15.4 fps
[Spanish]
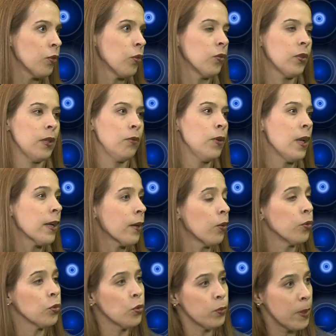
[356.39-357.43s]
son células que
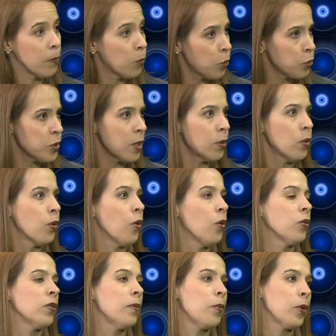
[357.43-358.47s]
consumen mucha
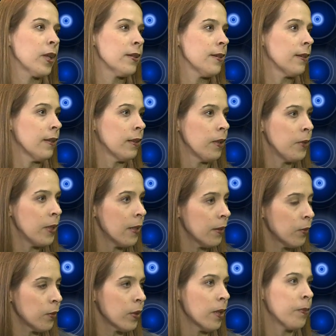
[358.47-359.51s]
glucosa porque se están
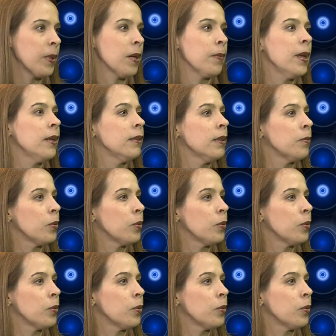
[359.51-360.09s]
dividiendo rápidamente,